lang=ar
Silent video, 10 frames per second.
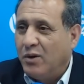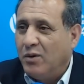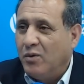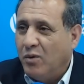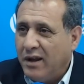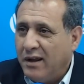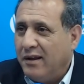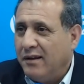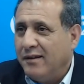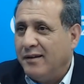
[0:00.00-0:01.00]

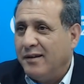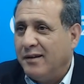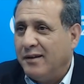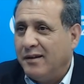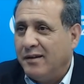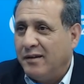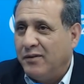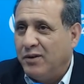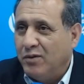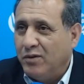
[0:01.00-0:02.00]

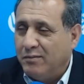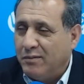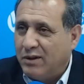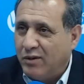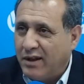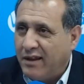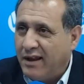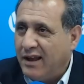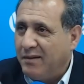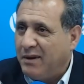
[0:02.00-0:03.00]
وفي دون ما دون
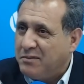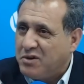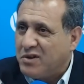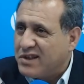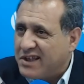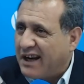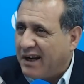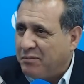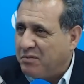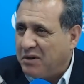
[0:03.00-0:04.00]
ذلك معناها مش على
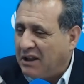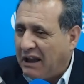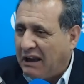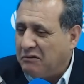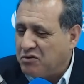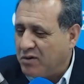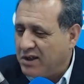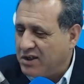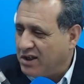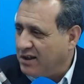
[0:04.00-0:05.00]
الصراع بطبيعه الحال
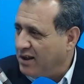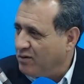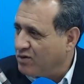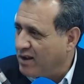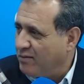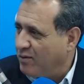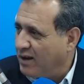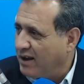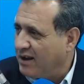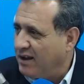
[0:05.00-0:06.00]
وشويه شدان ما تهددهاش
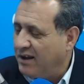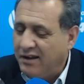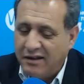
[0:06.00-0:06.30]
الانتخابات